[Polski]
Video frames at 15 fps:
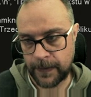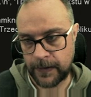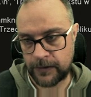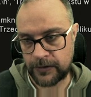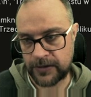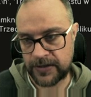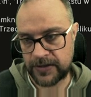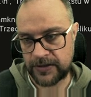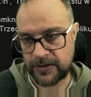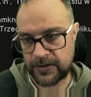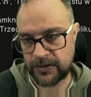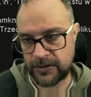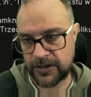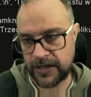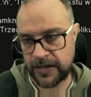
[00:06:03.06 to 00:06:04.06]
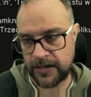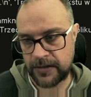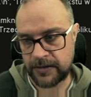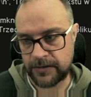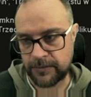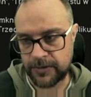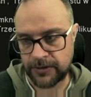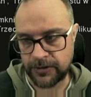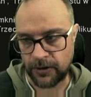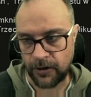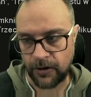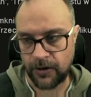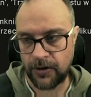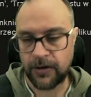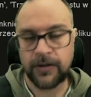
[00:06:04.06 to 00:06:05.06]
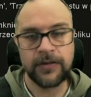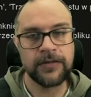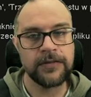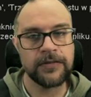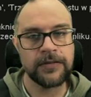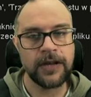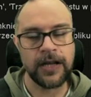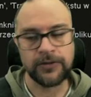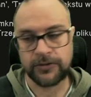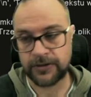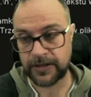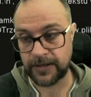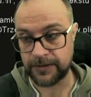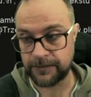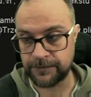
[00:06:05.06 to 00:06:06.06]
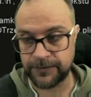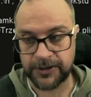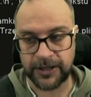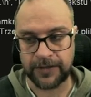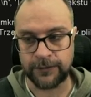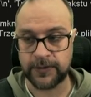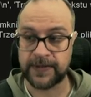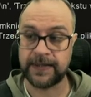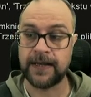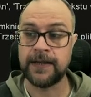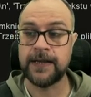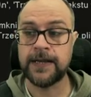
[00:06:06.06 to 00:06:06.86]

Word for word: to jest coś jak gdyby to. A to taka ciekawostka.